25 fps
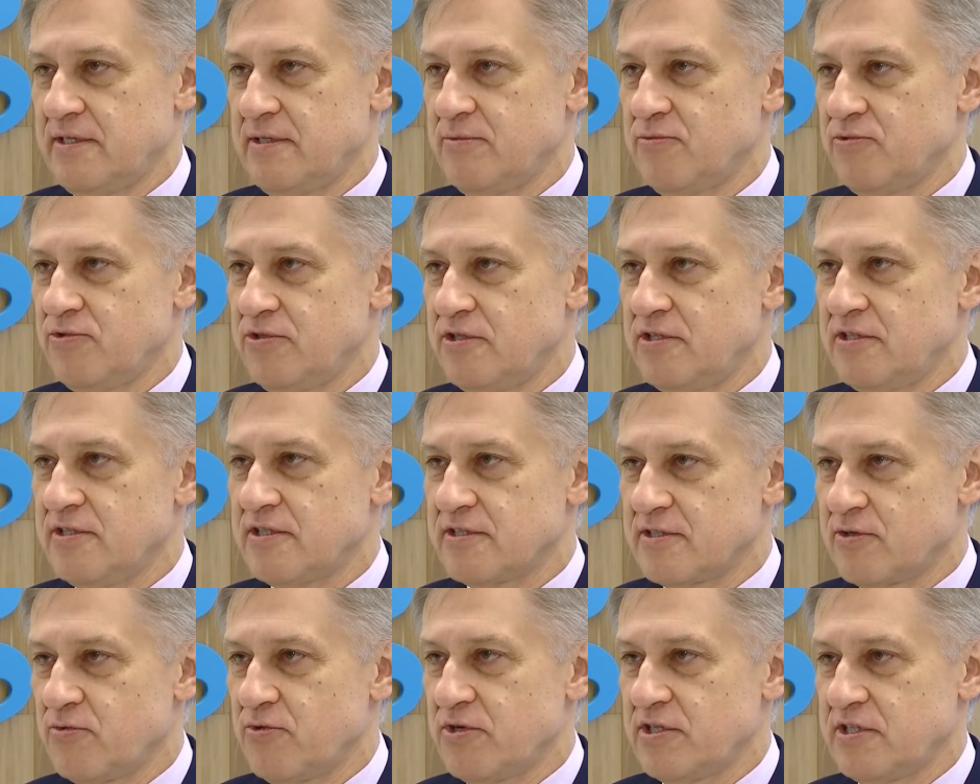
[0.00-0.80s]
Nie musi się
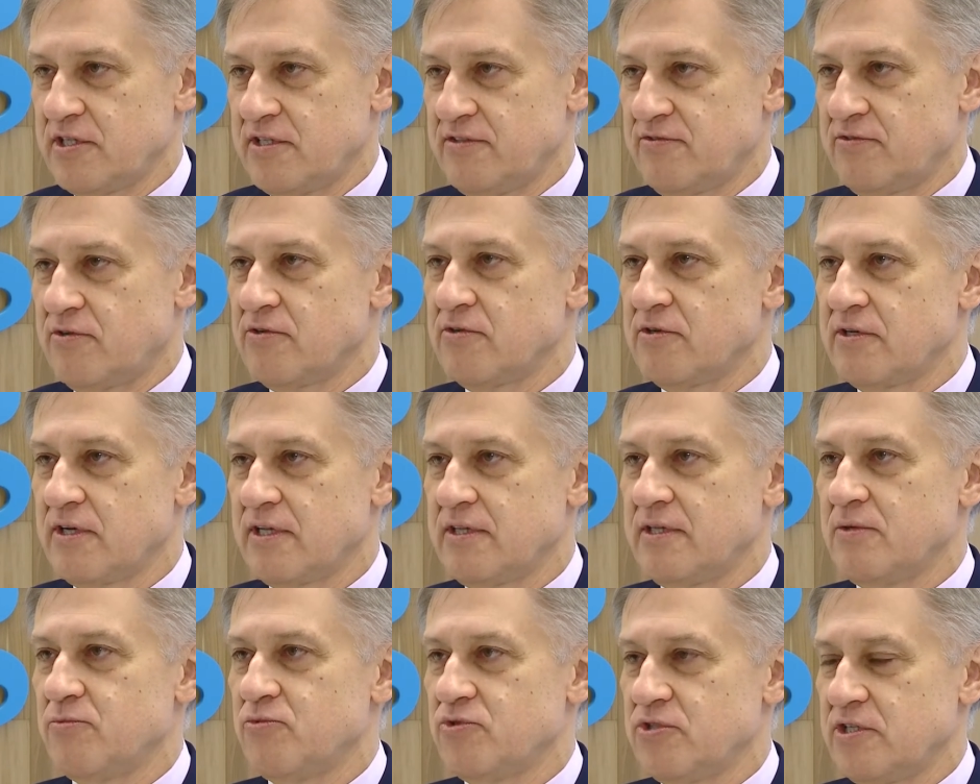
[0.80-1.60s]
zgłaszać w
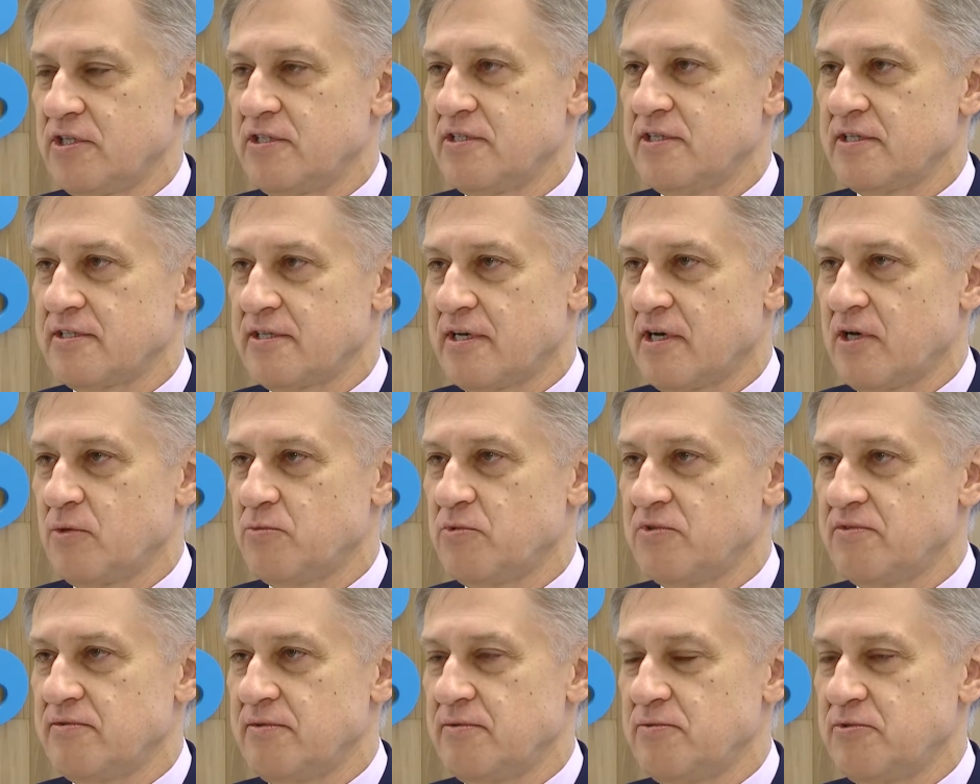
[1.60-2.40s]
konkretnym urzędzie
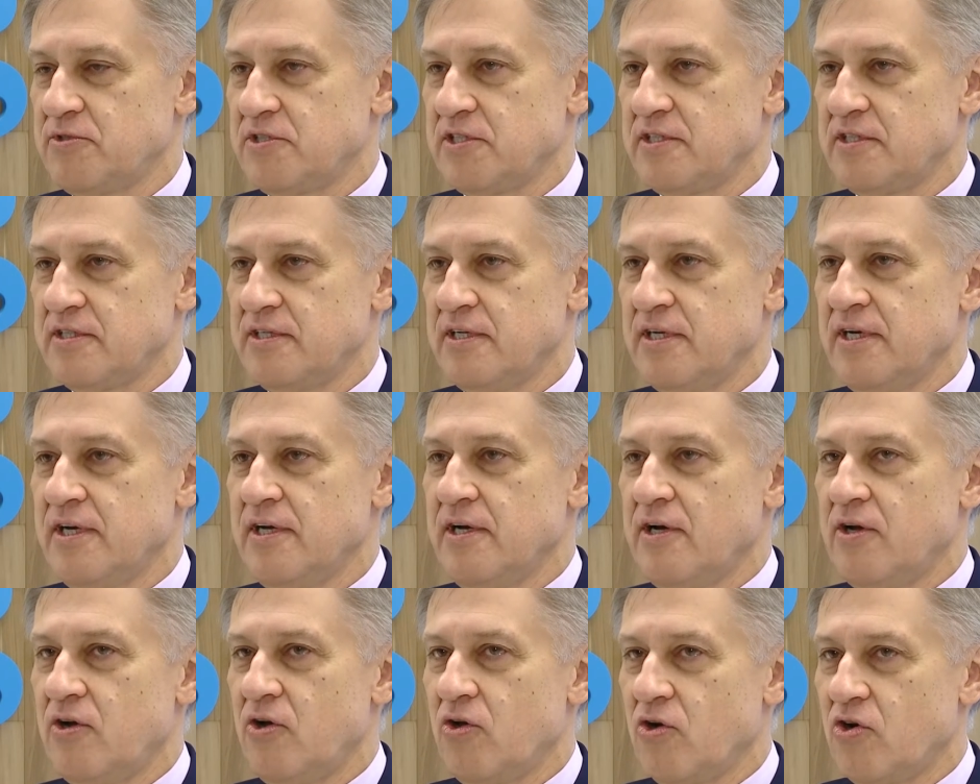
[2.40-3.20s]
skarbowym czy
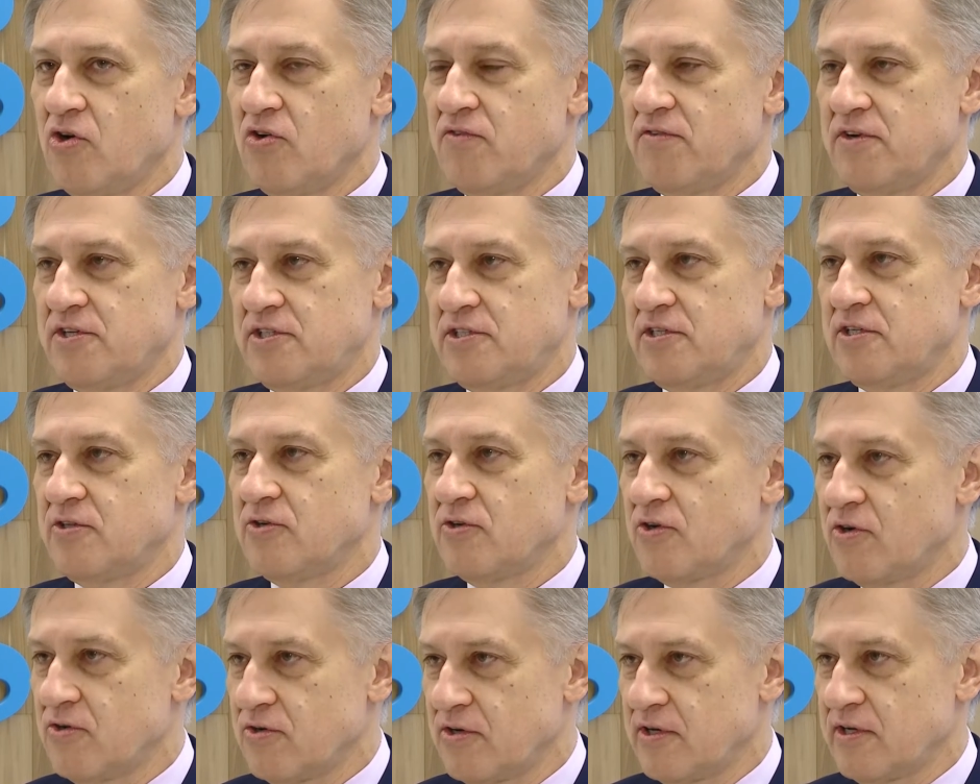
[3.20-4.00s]
logować się
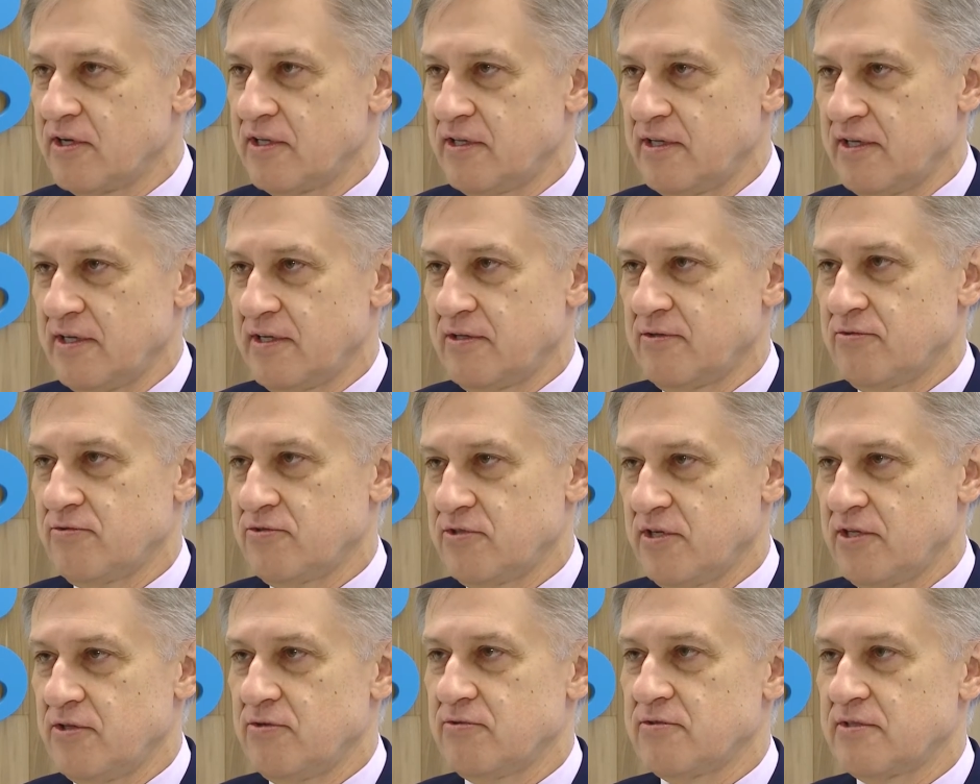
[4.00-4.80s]
do konkretnego
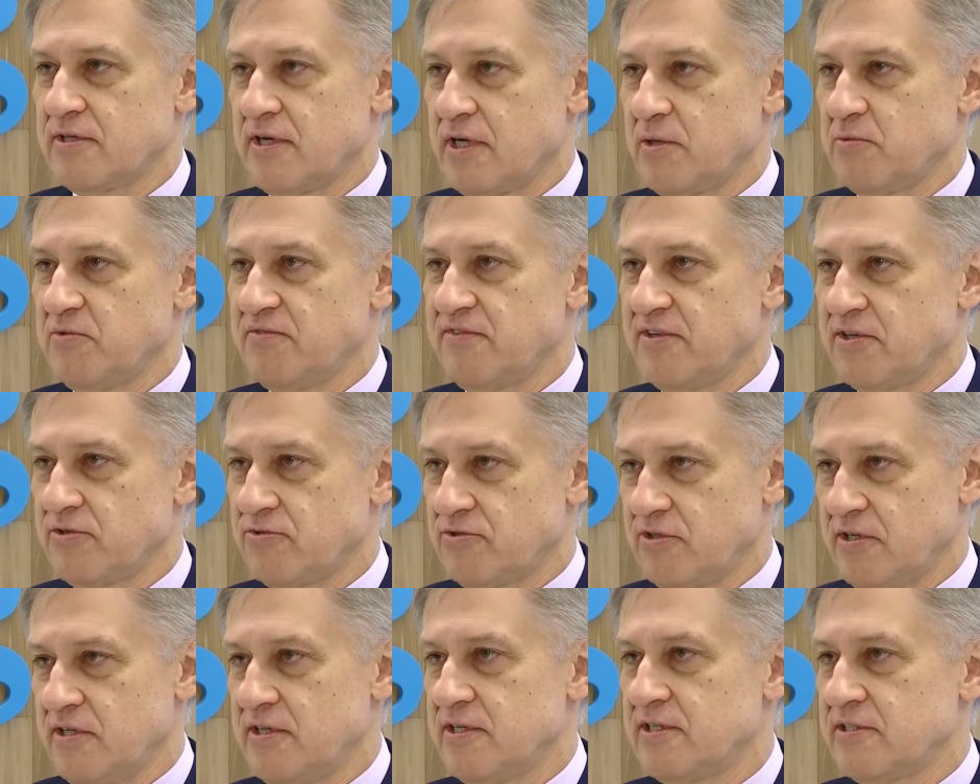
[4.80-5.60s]
urzędu skarbowego,
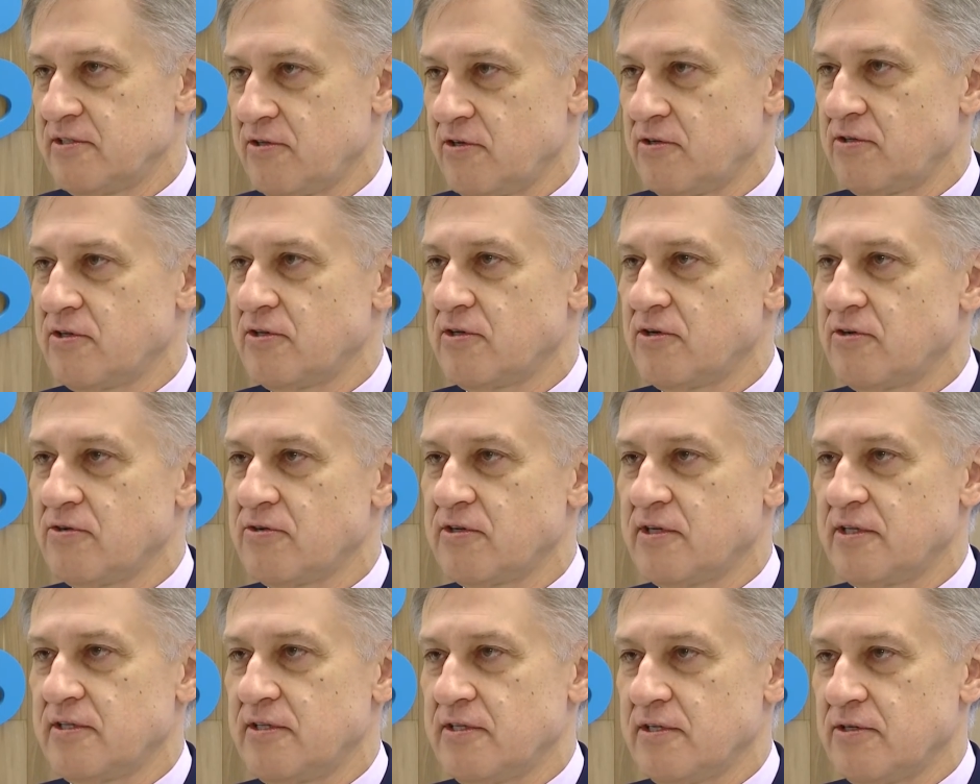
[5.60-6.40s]
czyli na stronę
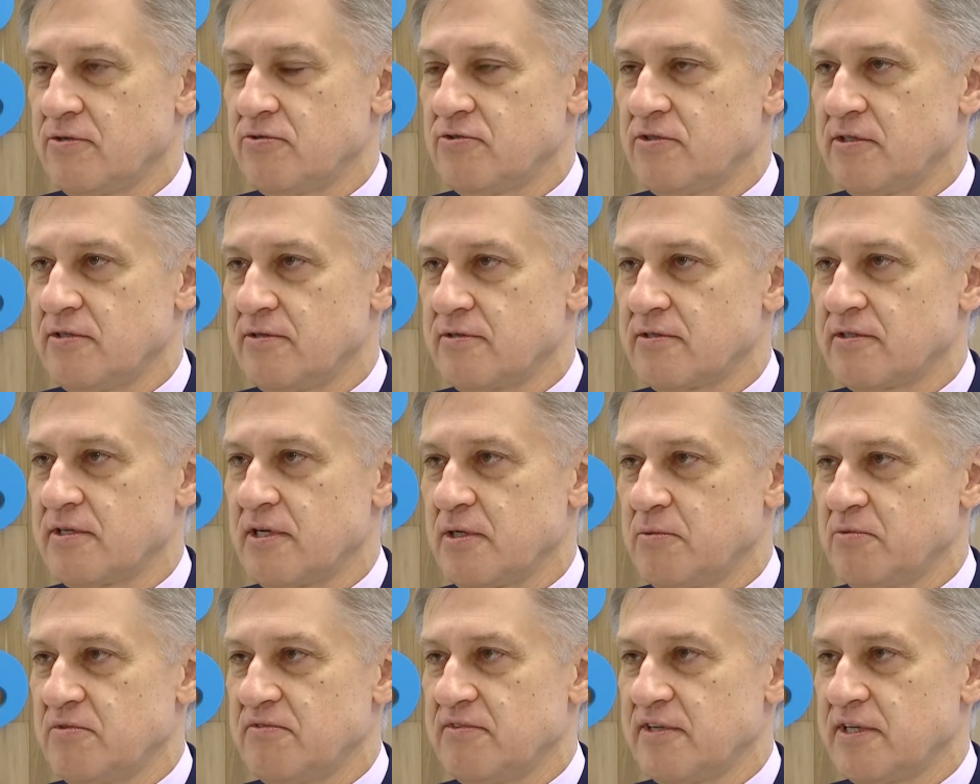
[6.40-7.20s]
konkretnego urzędu
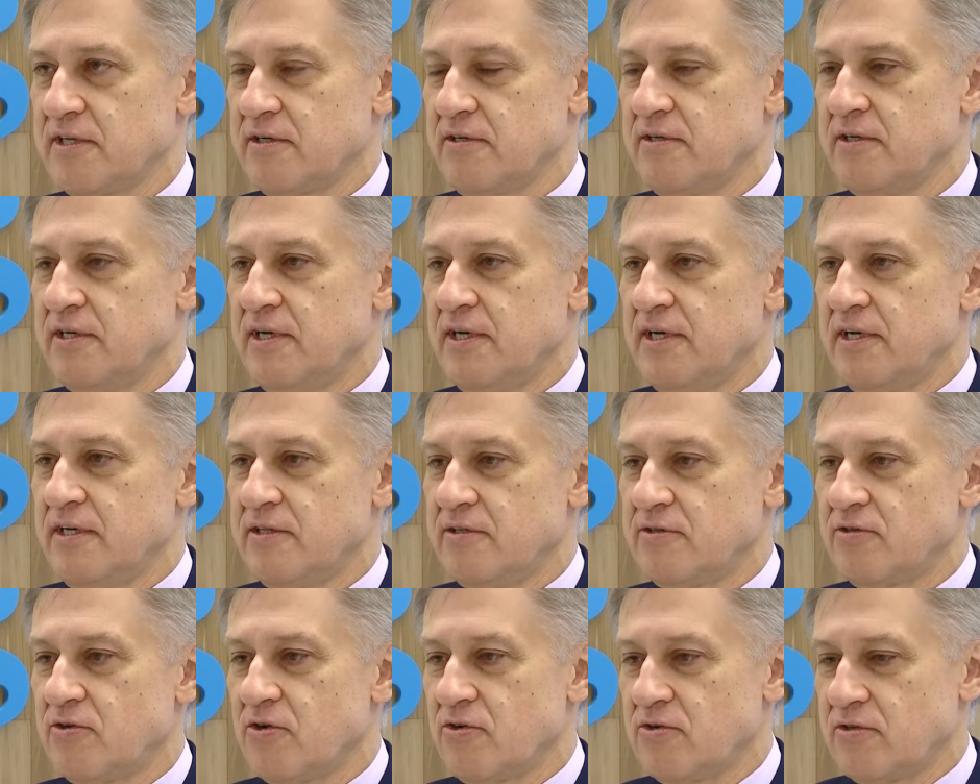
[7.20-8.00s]
skarbowego,
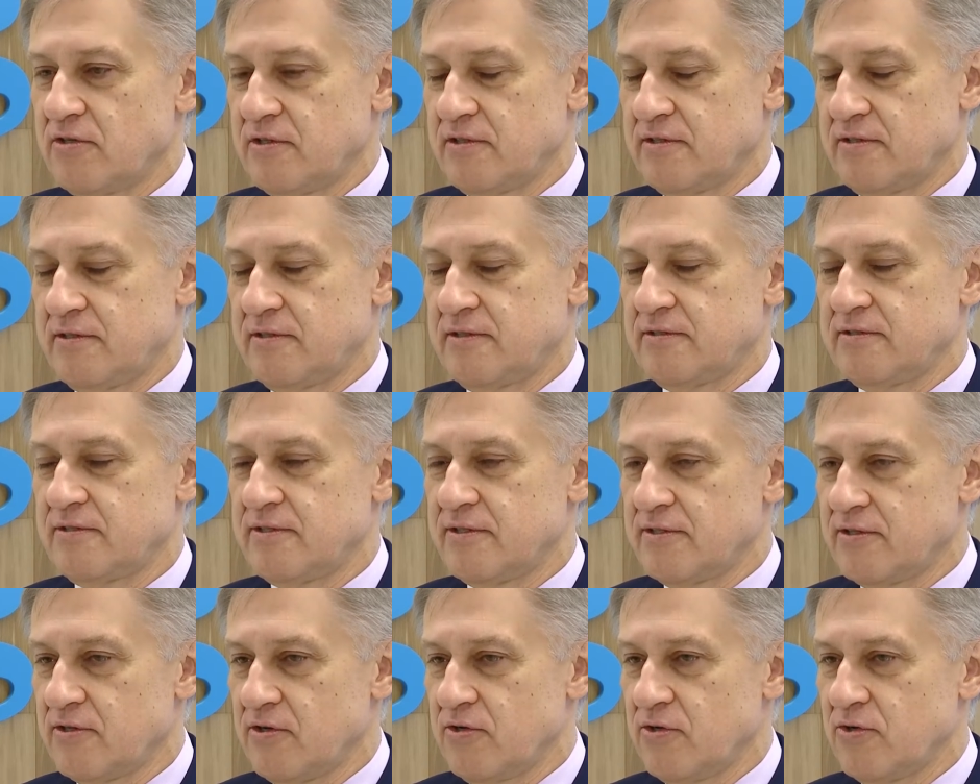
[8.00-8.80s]
tylko
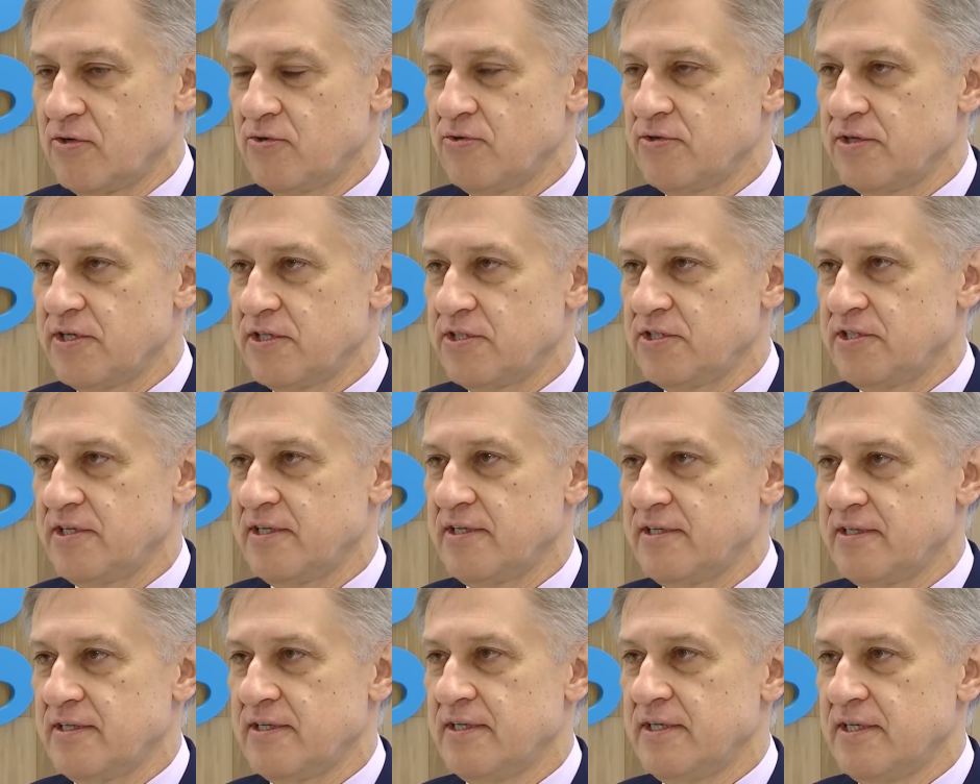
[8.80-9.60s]
tylko loguje
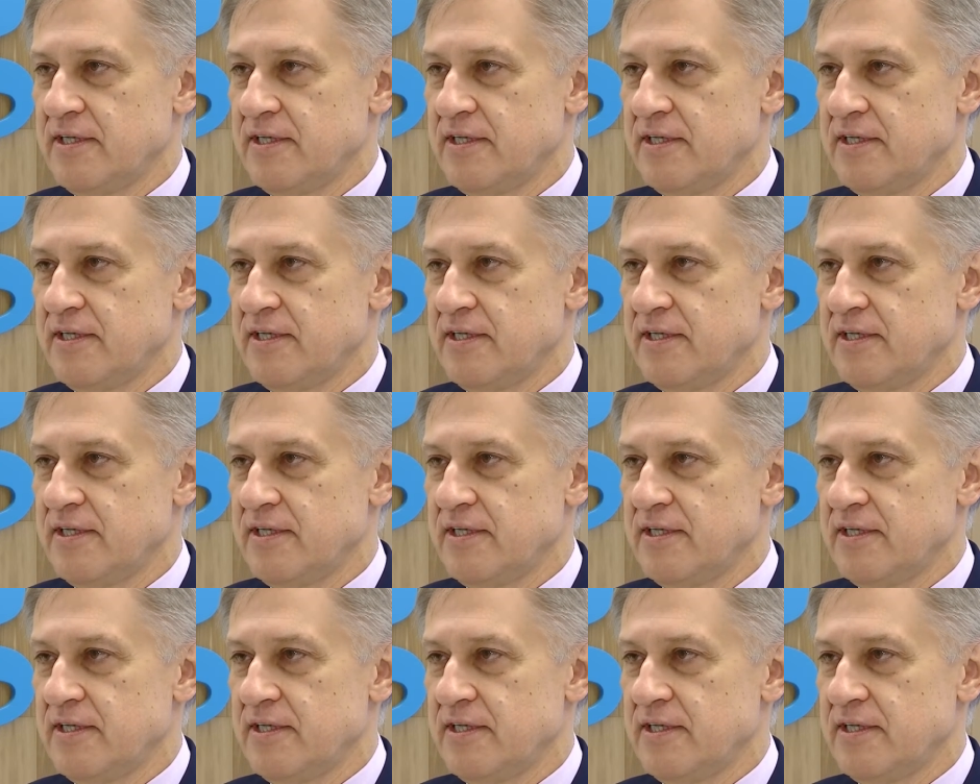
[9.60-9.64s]
się